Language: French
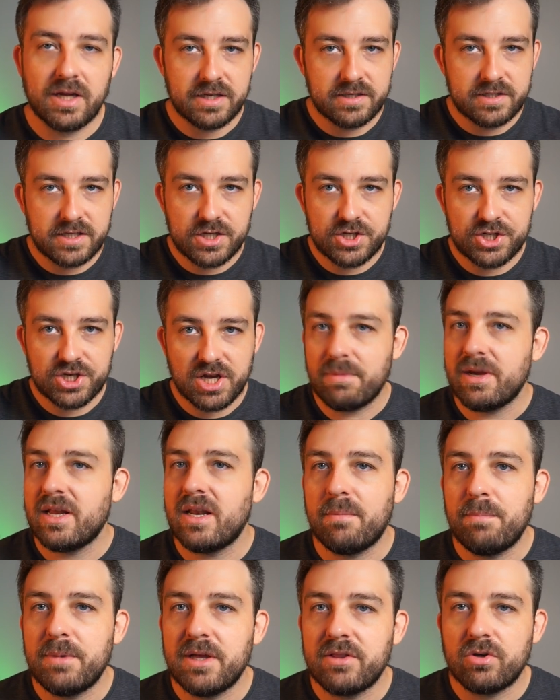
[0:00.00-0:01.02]
C'est jamais
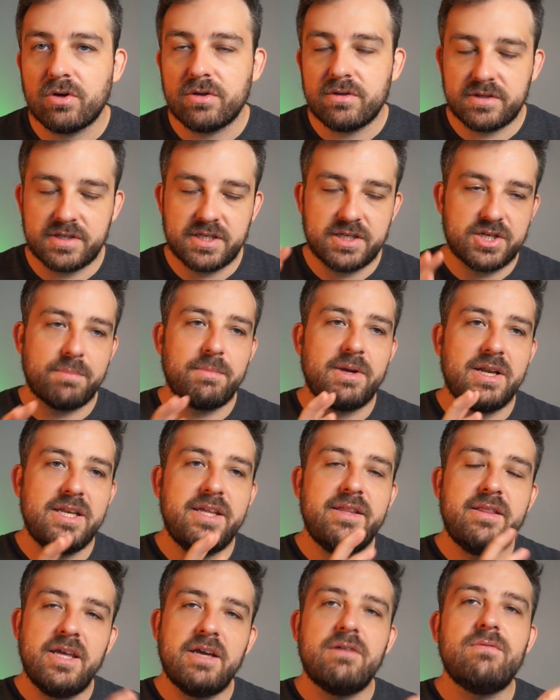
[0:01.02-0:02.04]
la méthode, c'est jamais
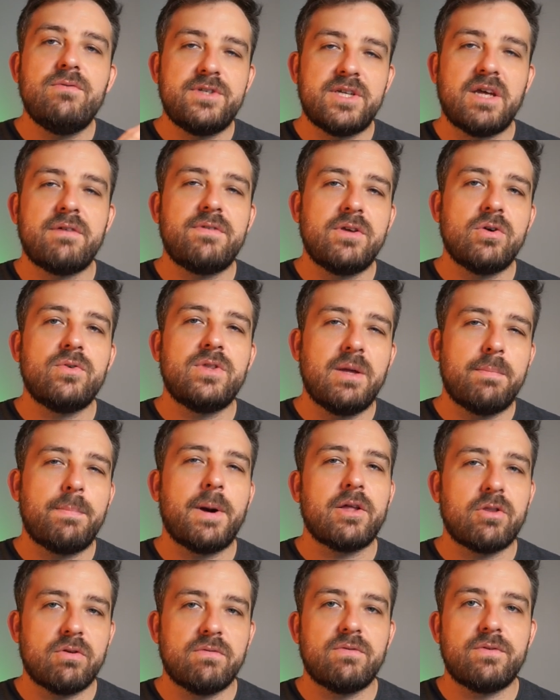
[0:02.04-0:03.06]
l'idée que vous aviez au
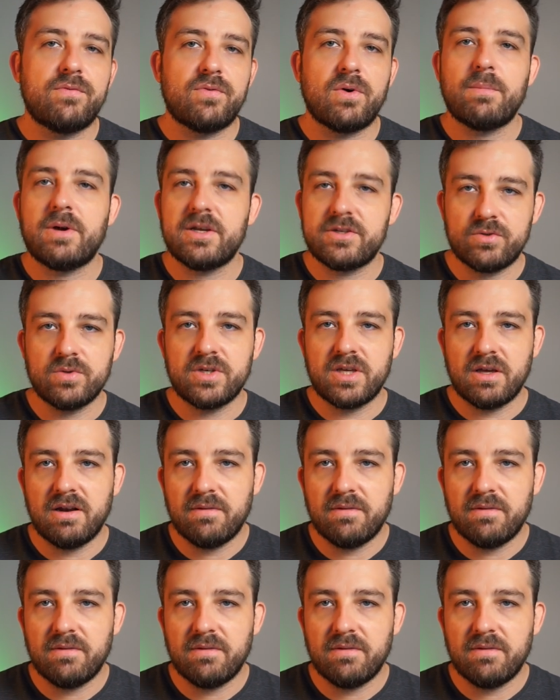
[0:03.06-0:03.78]
départ de votre formation qui est